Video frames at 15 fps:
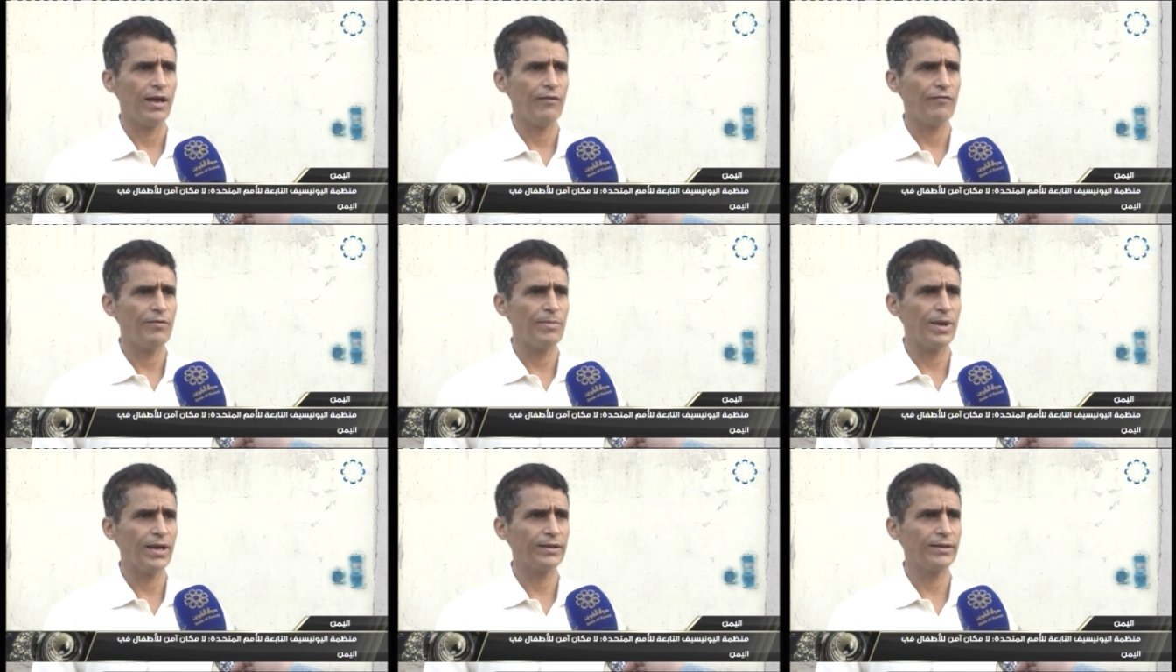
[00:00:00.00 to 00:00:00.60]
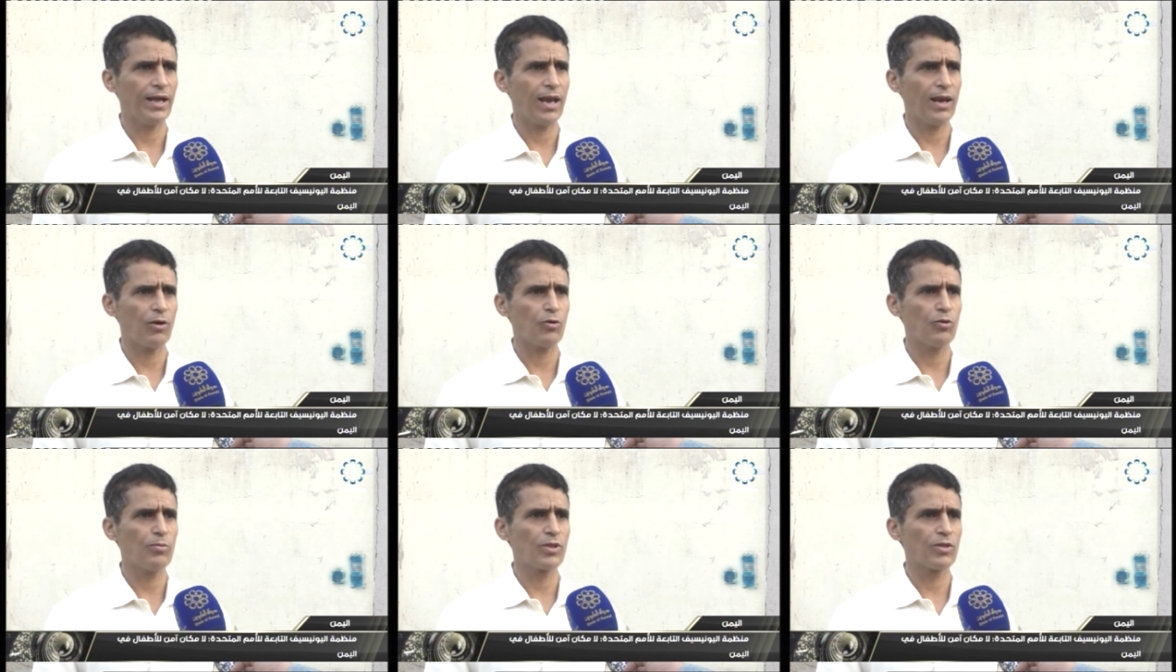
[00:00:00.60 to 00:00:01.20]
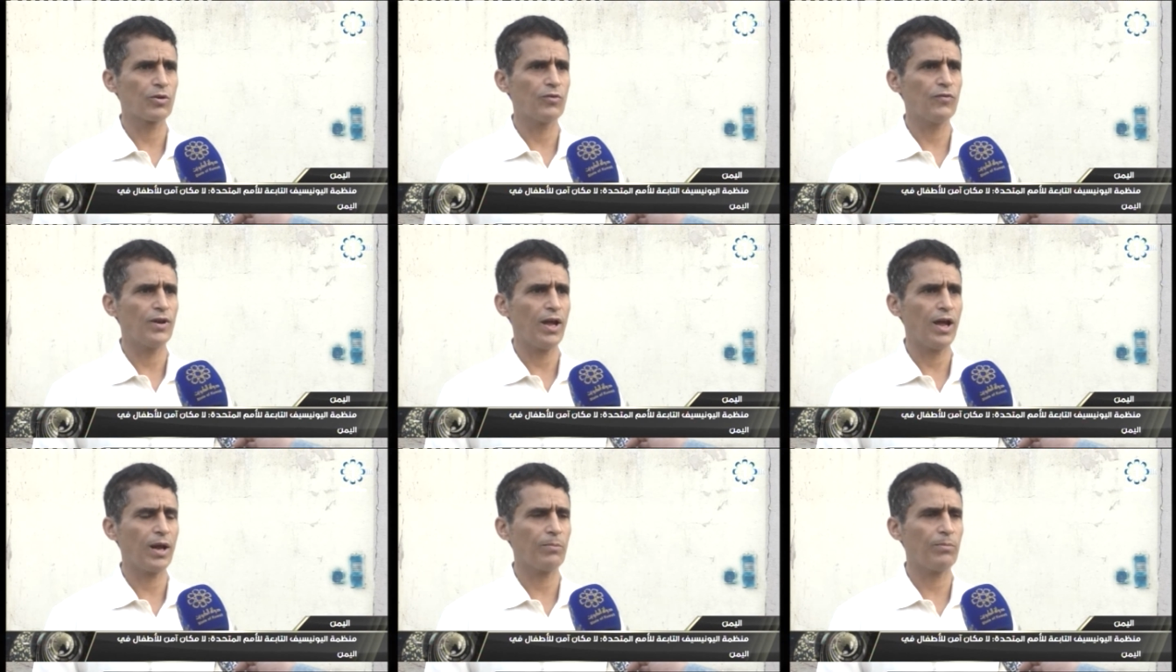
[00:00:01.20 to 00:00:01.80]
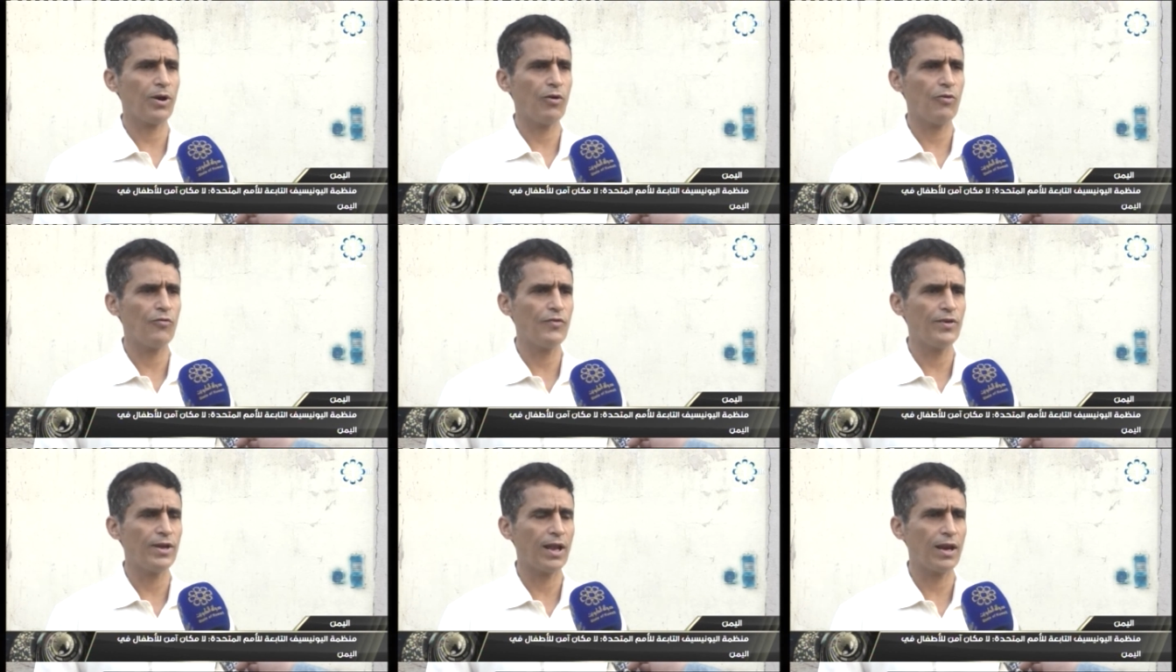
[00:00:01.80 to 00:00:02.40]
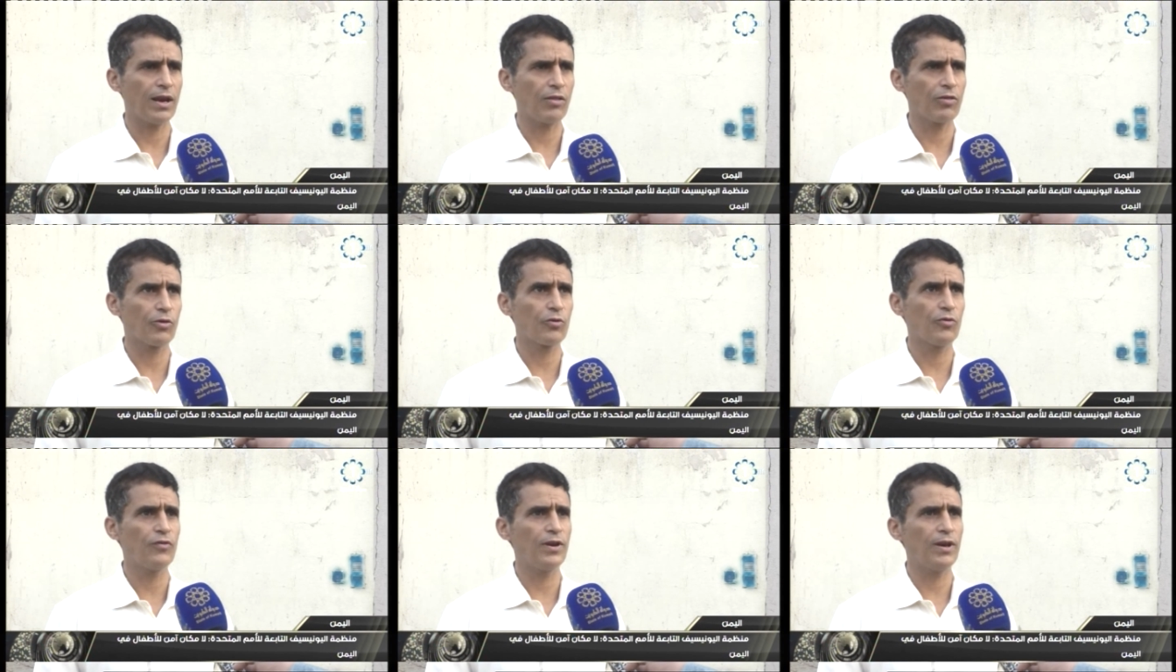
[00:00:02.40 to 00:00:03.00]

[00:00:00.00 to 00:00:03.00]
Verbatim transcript: فيما يتعلق بظروف الحرب أو في الظروف